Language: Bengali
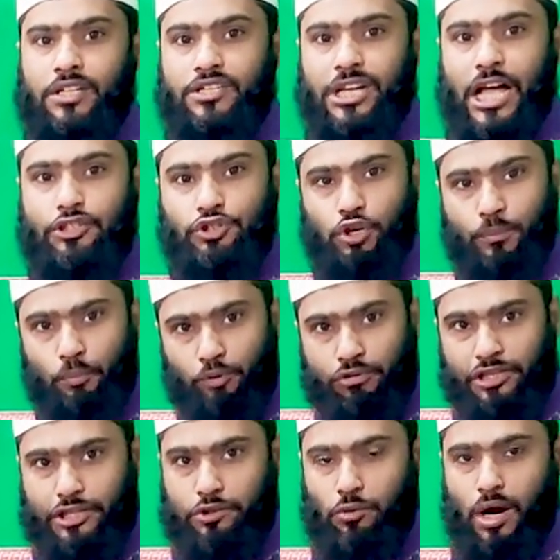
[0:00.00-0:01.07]
সাতশো
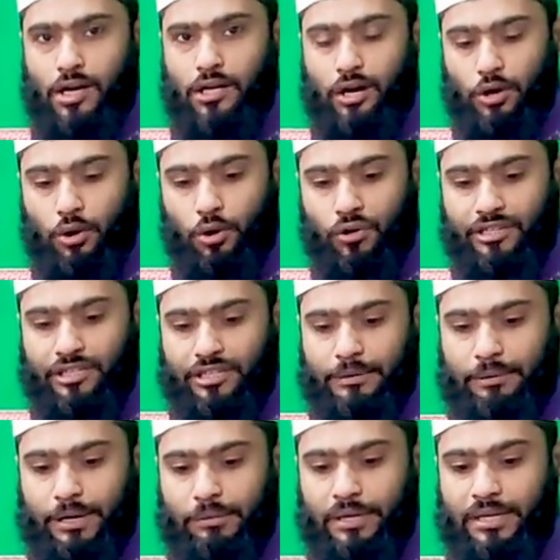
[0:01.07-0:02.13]
পঁচিশ ওয়াট লোড দিতে
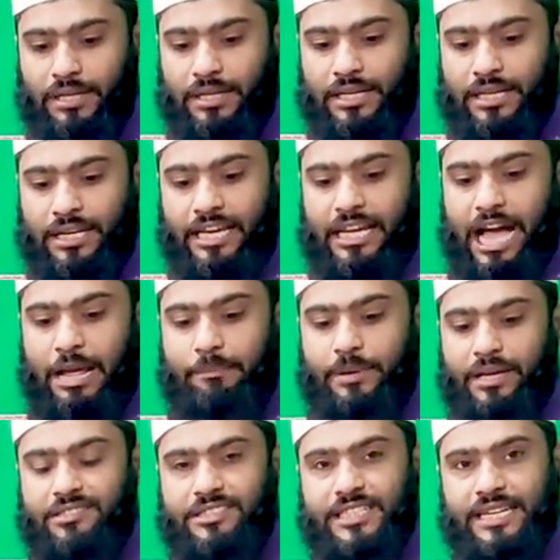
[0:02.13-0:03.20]
পারবেন এই
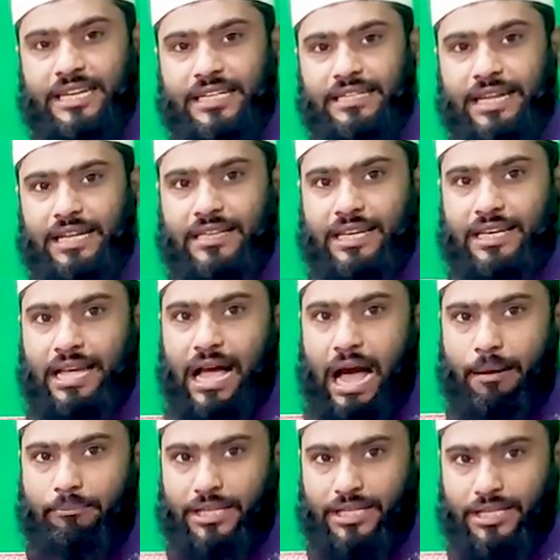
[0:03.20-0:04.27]
আইপিএসটি ইন্ডিয়ার থেকে
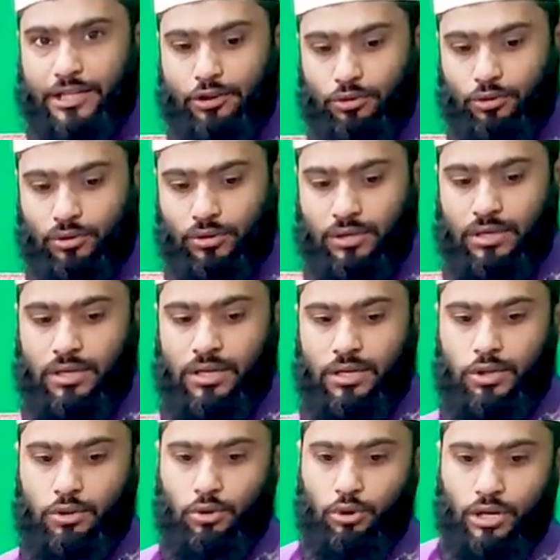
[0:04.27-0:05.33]
আমদানিকৃত
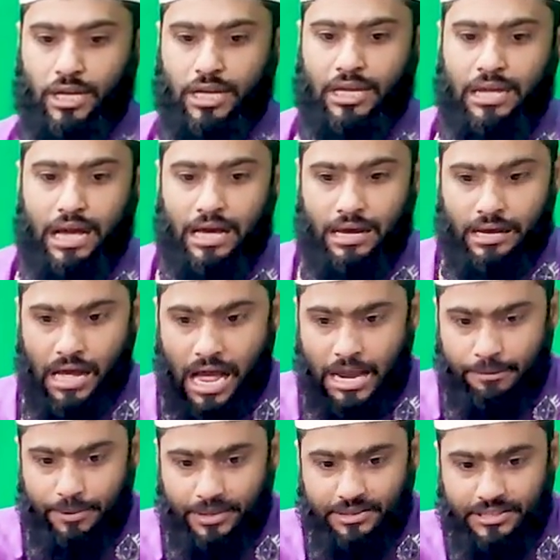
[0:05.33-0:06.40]
তো এই
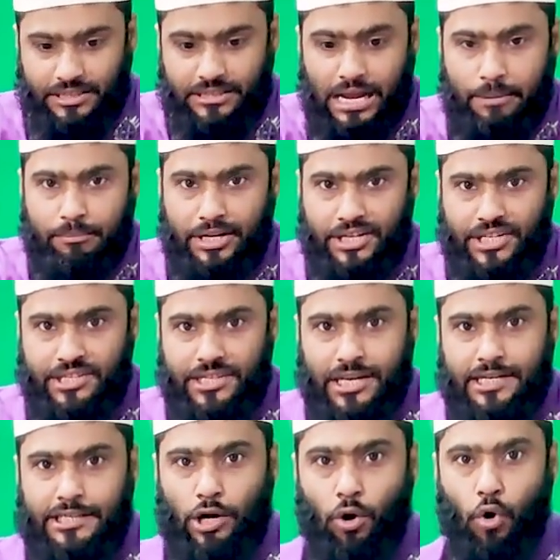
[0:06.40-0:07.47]
আইপিএসটার সামনের
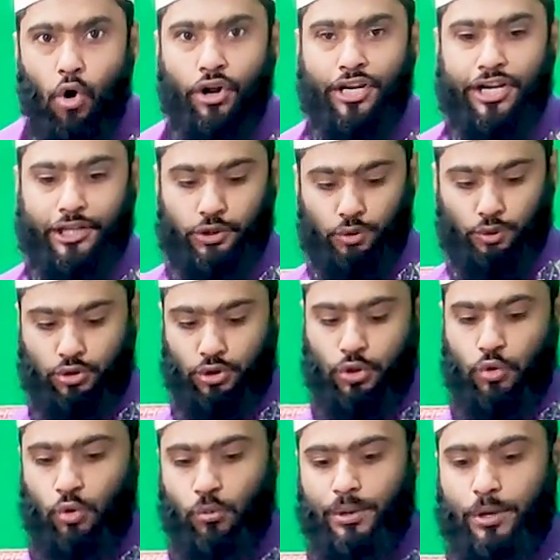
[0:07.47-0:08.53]
ডিজাইনটা অনেক সুন্দর
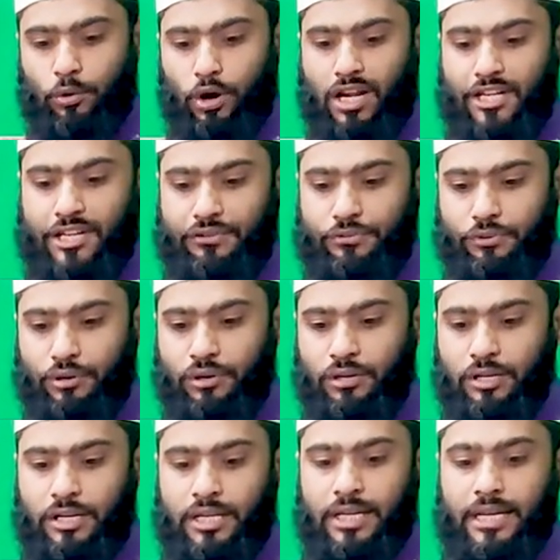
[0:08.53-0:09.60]
খুবই কোয়ালিটিফুল
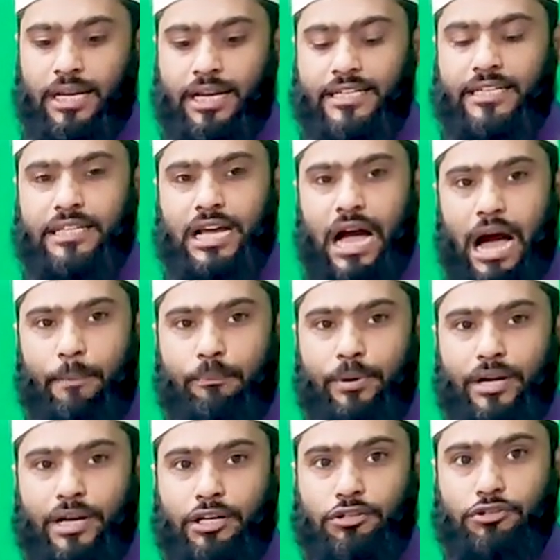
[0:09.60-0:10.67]
এটি
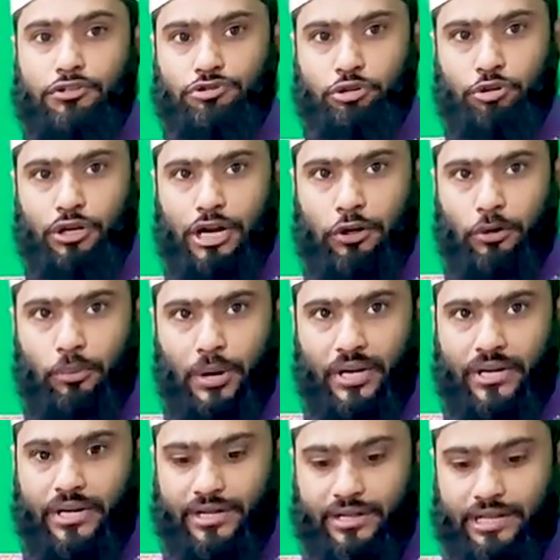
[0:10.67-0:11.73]
আপনারা ছোটোখাটো
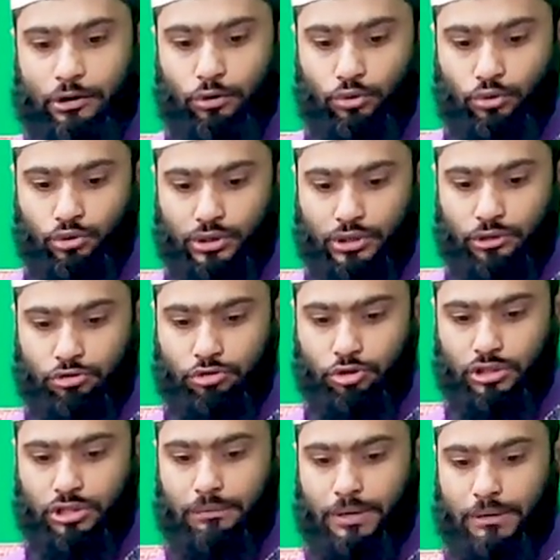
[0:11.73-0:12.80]
ব্যাটারি দিয়েও কিন্তু ইউজ
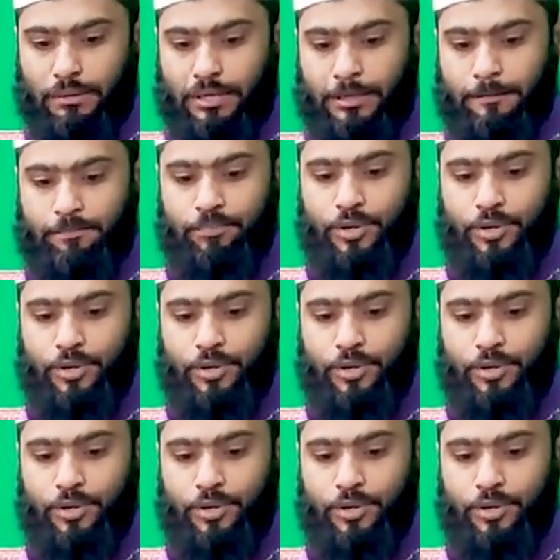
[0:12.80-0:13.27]
করতে পারবেন